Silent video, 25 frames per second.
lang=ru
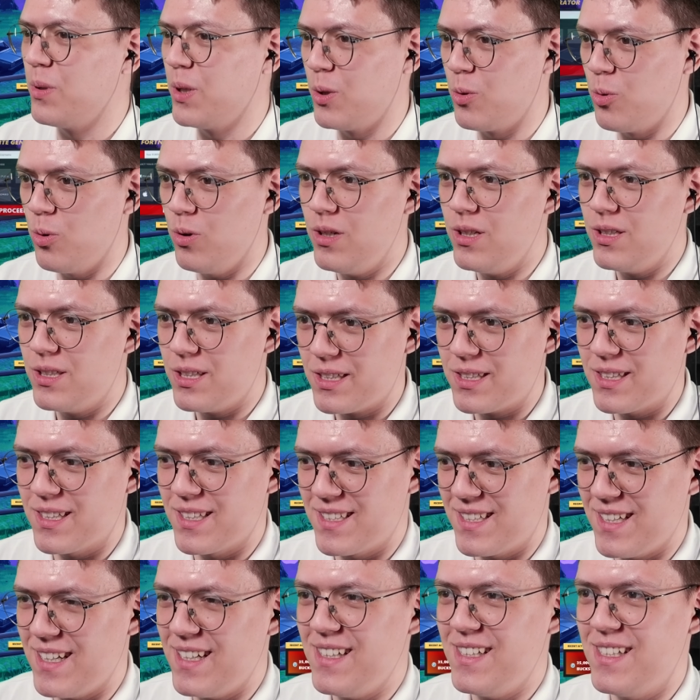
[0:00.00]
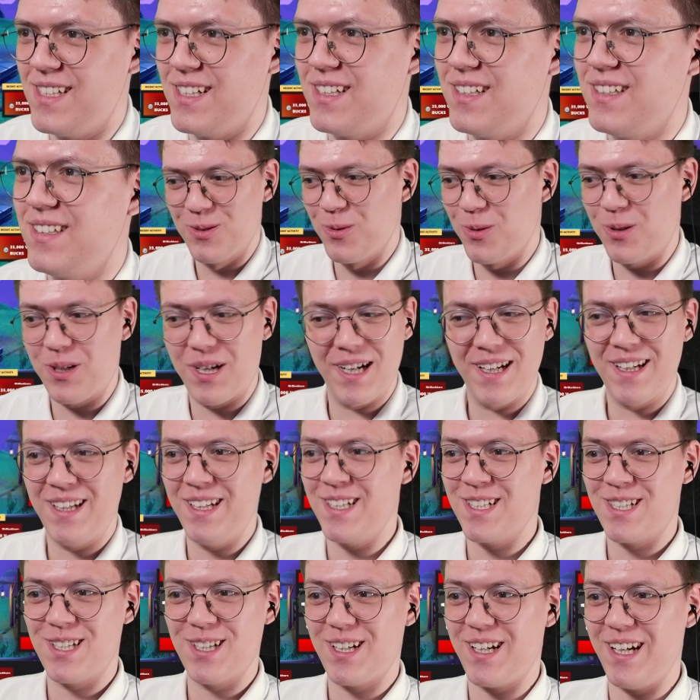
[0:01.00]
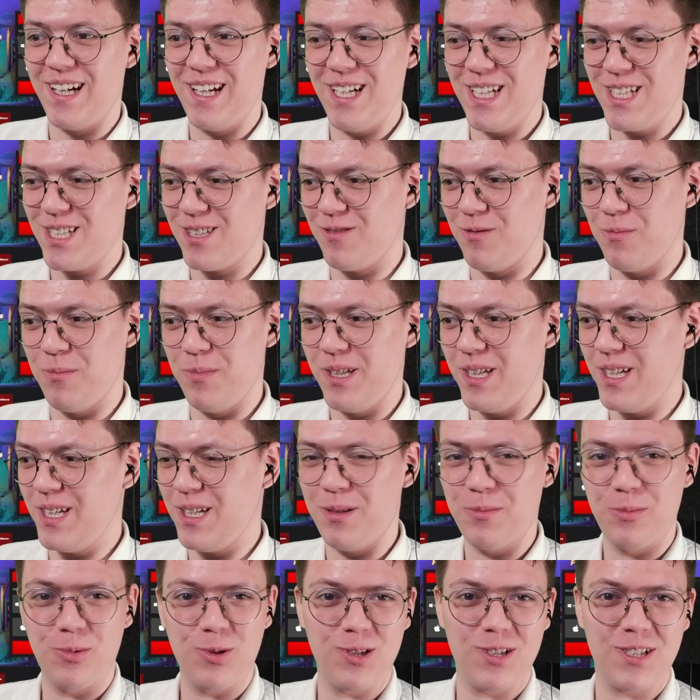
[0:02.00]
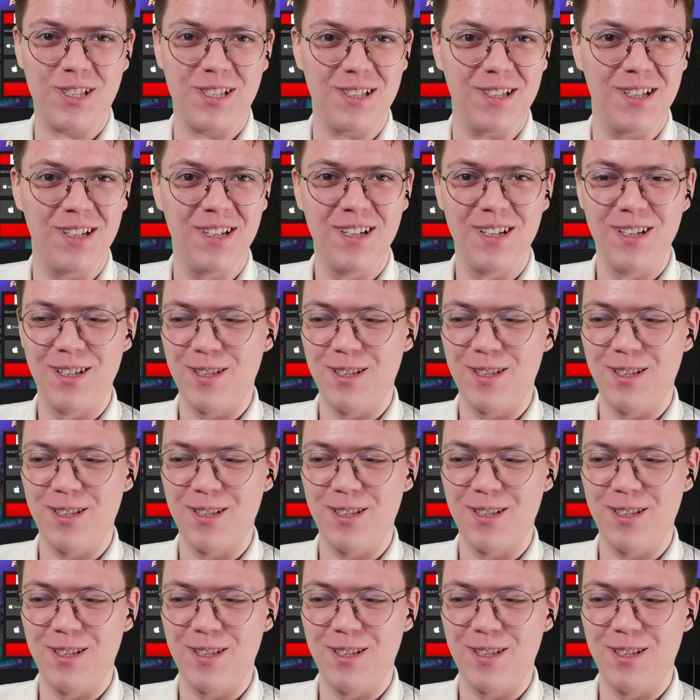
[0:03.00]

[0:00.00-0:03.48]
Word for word: Прикольный так-то сайтик. Но, ну, конечно, количество меня немножко